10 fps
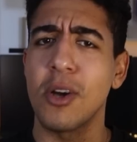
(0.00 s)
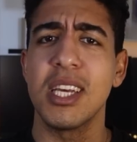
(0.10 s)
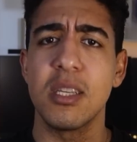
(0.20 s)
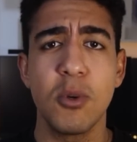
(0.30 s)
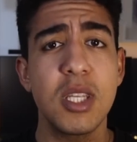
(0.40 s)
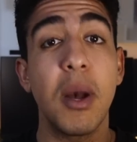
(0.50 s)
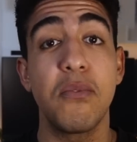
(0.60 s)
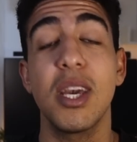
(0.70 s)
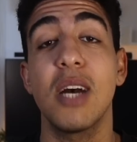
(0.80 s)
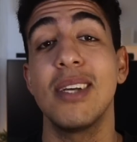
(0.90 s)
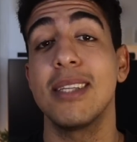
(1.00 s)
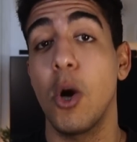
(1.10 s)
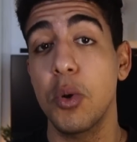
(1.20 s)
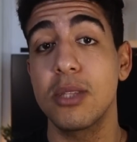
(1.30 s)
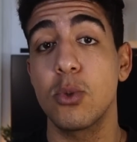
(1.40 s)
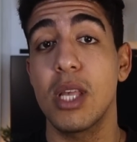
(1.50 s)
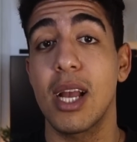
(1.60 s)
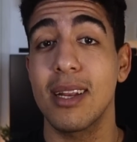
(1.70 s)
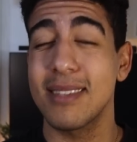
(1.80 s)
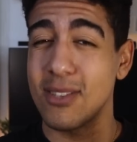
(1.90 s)
Okay, ich muss aber fairerweise auch dazu
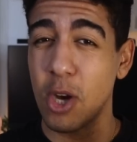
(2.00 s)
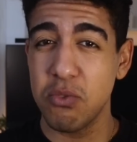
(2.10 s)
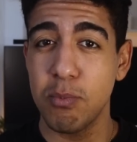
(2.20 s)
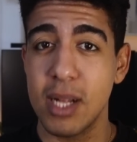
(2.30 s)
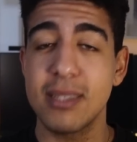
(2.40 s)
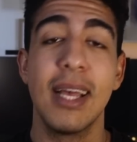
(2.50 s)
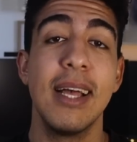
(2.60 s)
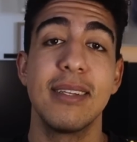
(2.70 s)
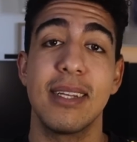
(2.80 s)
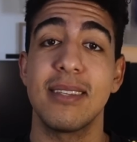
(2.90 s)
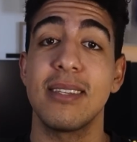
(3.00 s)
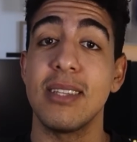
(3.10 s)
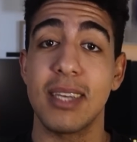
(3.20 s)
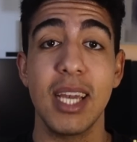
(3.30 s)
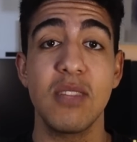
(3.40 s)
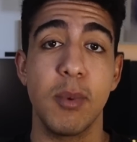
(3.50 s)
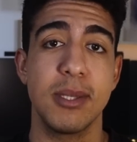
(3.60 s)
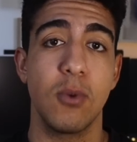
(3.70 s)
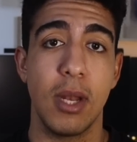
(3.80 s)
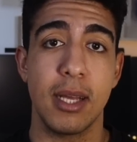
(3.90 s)
sagen, dass es oftmals tatsächlich reicht, wenn
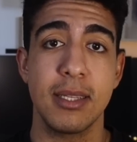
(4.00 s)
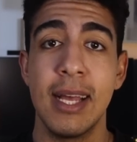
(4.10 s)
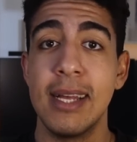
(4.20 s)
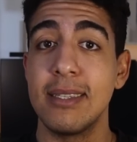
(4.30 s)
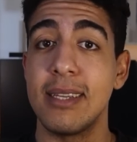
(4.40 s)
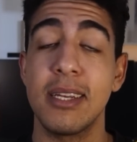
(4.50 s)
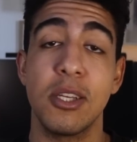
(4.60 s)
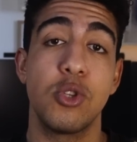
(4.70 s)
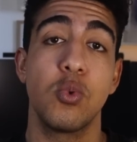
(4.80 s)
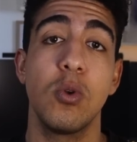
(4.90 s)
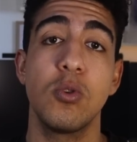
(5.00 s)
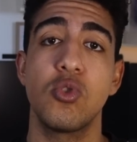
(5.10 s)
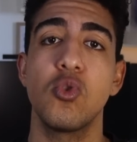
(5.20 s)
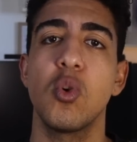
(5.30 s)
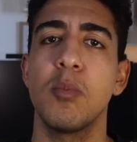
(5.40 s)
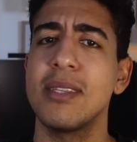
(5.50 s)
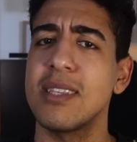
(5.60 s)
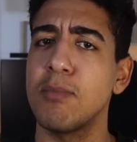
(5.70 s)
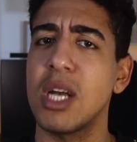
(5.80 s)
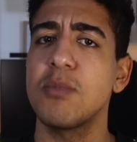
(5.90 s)
man so lernt, denn in Schule und Studium ist
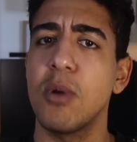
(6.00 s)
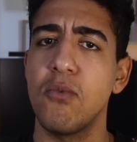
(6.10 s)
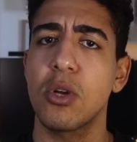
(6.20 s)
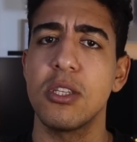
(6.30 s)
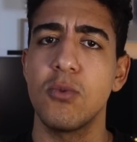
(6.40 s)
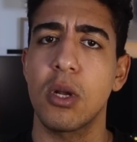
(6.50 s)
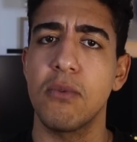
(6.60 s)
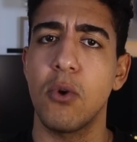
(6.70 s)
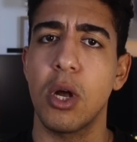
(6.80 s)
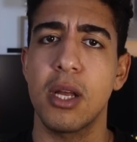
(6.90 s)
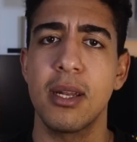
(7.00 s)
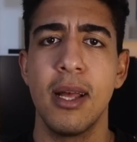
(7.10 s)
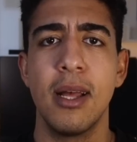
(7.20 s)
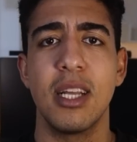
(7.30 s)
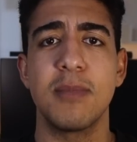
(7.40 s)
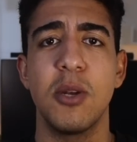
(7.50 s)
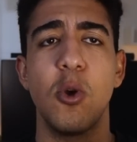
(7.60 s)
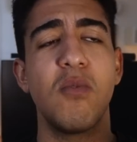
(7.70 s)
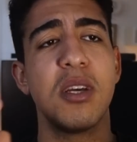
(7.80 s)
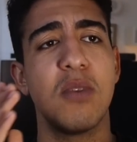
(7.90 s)
es manchmal wirklich nur gefordert, dass man
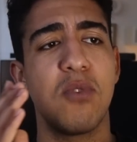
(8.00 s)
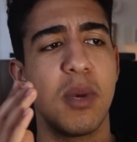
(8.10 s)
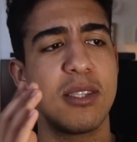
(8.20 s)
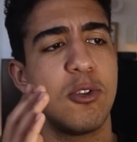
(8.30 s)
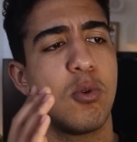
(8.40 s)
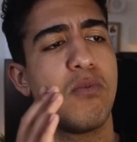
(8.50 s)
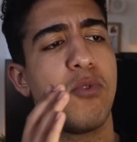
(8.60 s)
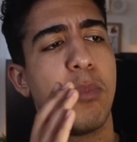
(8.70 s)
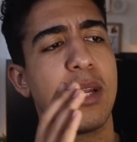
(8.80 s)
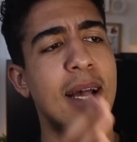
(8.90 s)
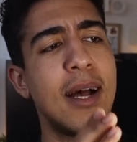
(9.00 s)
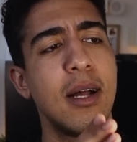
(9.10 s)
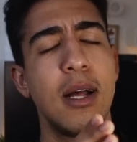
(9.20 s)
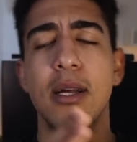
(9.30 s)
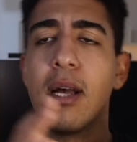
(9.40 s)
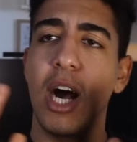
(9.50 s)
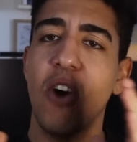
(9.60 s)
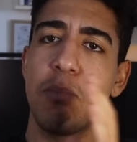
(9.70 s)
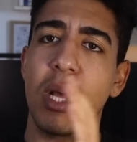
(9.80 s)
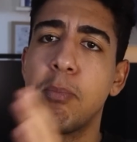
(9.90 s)
irgendwelche Informationen von Blatt A
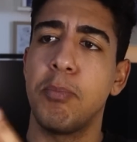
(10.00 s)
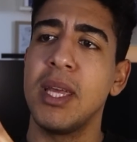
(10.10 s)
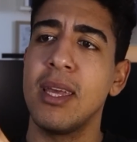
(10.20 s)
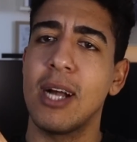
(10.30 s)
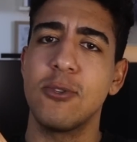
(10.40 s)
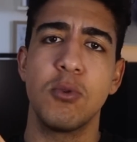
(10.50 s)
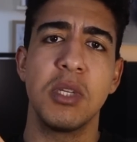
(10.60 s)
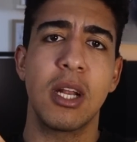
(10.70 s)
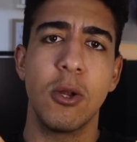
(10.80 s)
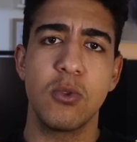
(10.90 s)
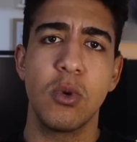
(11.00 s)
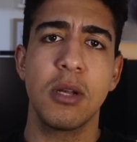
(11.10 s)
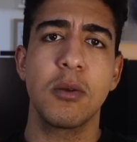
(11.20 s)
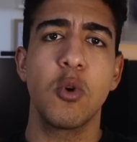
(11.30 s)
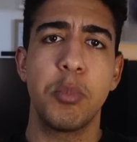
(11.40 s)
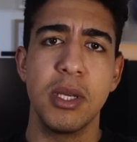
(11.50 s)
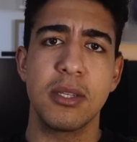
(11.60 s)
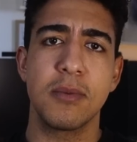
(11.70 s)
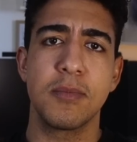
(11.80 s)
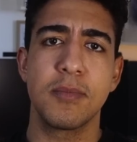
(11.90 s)
auf Blatt B, also die Klausur,
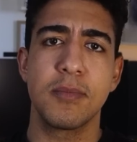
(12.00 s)
kopiert.